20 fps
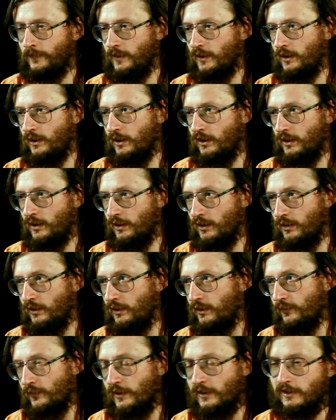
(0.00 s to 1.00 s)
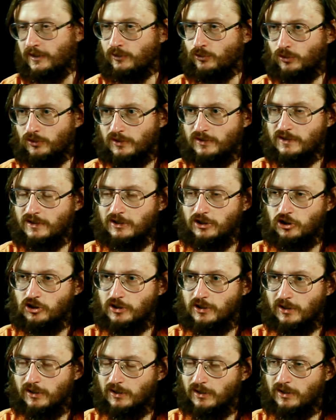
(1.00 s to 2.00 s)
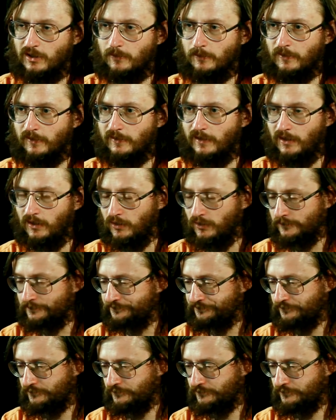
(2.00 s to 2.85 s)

и в каких-то вот экзотических таких местах